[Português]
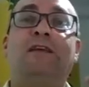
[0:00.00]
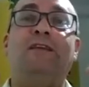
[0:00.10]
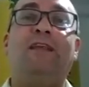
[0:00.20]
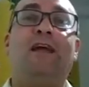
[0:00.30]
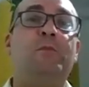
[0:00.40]

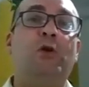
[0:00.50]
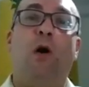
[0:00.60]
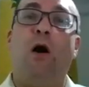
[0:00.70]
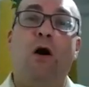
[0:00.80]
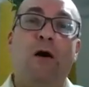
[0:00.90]
que
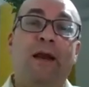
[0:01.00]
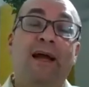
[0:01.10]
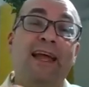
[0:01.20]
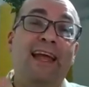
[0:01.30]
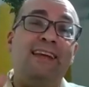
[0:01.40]
terminou a
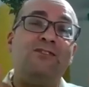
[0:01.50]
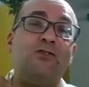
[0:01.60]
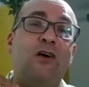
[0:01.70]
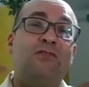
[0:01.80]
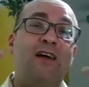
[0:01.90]
obra, ele
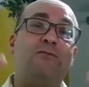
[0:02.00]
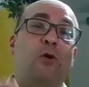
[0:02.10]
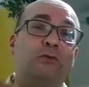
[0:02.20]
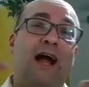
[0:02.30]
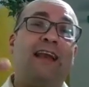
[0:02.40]
só vai
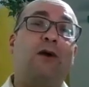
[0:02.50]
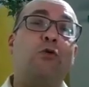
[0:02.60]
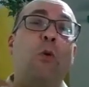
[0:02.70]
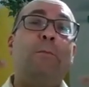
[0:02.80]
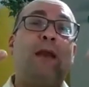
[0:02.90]
voltar a
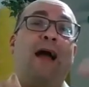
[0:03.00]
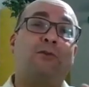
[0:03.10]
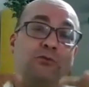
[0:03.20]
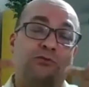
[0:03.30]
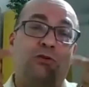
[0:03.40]

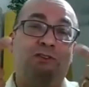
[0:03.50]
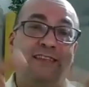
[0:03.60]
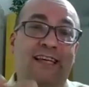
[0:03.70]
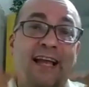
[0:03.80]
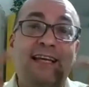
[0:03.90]
comprar com
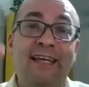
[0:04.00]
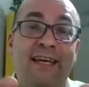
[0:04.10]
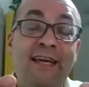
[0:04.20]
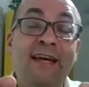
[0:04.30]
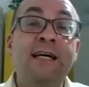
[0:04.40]
você
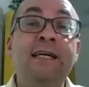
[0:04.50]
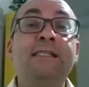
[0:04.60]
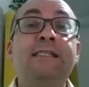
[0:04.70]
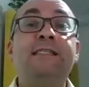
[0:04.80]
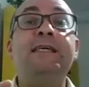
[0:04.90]
ali
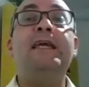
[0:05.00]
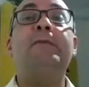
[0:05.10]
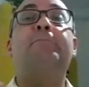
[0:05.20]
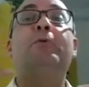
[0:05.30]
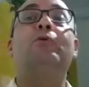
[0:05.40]
se
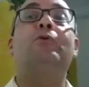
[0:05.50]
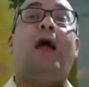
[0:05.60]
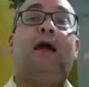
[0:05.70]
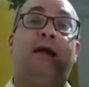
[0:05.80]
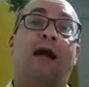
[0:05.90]
por
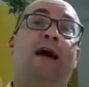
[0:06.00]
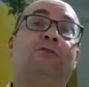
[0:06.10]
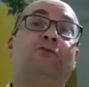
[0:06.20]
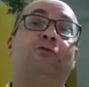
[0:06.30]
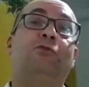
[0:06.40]

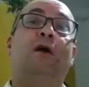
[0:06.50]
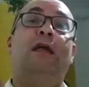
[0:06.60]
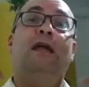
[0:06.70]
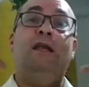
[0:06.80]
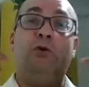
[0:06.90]
acaso
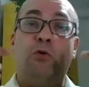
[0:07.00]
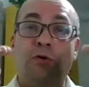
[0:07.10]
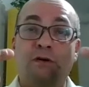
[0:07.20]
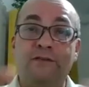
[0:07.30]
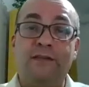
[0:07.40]
ele
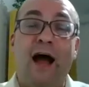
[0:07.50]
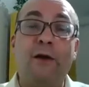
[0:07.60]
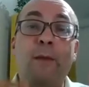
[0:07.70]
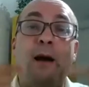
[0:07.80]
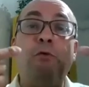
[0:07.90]

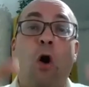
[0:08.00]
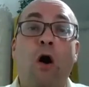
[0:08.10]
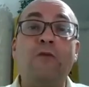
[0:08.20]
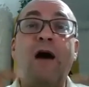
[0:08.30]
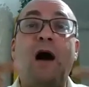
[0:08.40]
conquistar uma
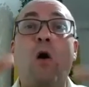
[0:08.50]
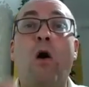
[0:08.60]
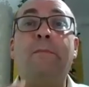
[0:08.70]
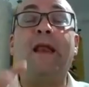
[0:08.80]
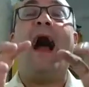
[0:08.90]
nova
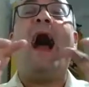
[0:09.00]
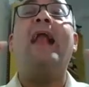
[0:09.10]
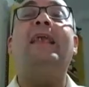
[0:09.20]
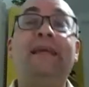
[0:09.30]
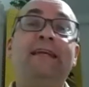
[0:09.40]
obra
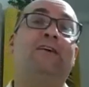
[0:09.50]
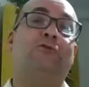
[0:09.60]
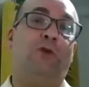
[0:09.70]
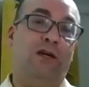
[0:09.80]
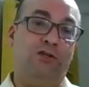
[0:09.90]
ali na
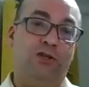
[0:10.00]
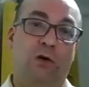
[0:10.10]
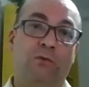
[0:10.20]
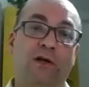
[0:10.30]
sua região.